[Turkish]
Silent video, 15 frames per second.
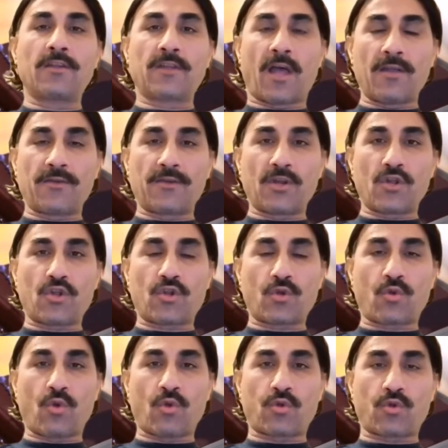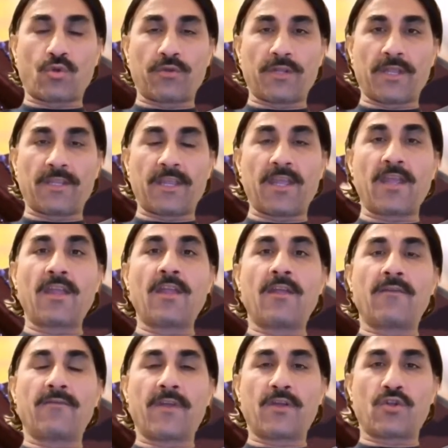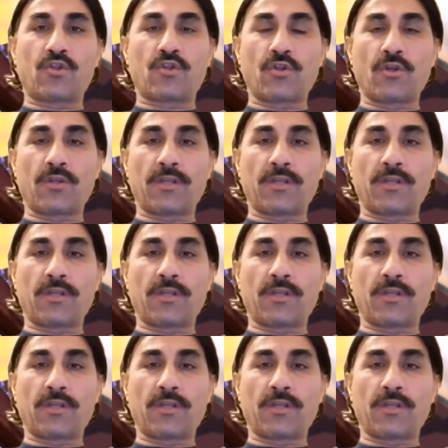Tanrı ışık olsun dedi ve ışığı